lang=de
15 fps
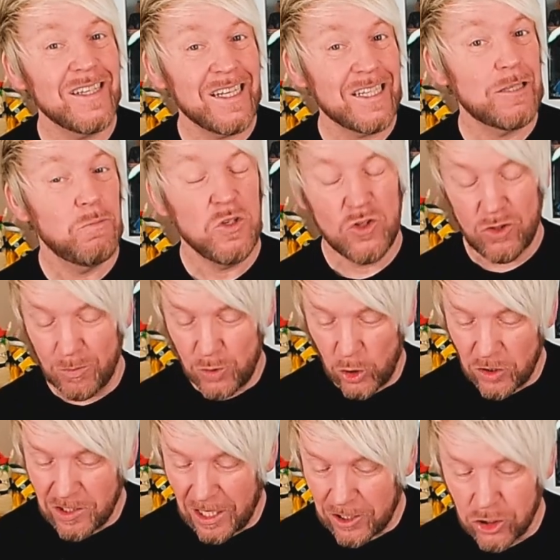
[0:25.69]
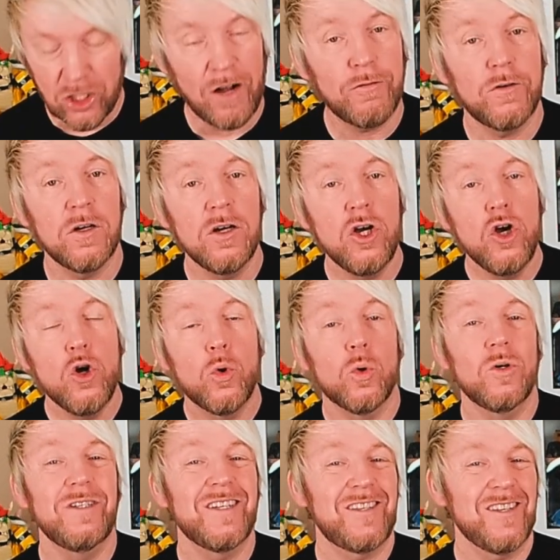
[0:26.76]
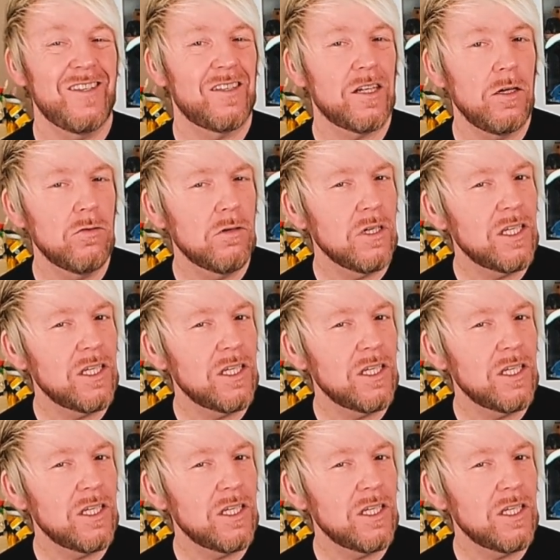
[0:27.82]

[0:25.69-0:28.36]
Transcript: jetzt bis zum Sonntag schaffe und es ist gelungen.